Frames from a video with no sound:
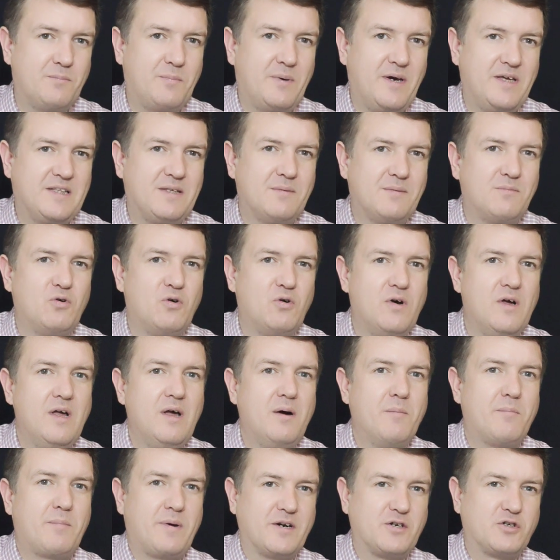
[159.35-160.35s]
Поэтому
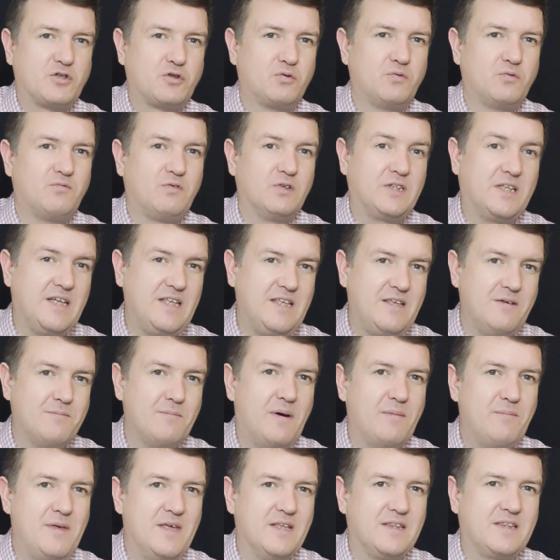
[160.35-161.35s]
прошу вот эти
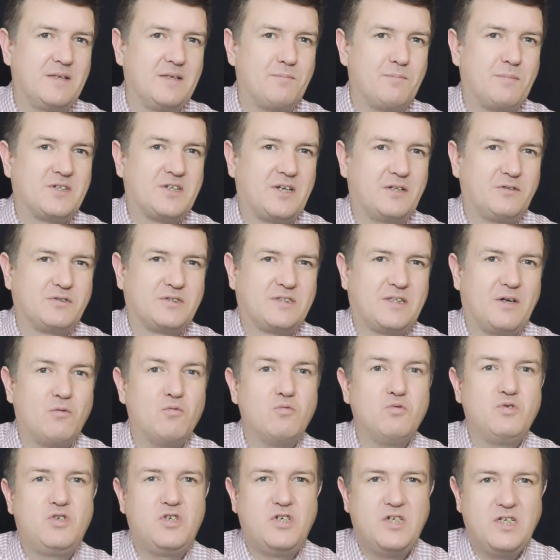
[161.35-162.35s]
моменты, пожалуйста,
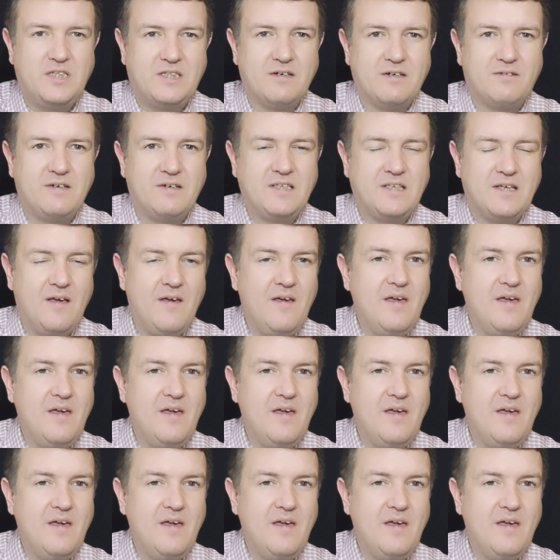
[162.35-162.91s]
учитывать.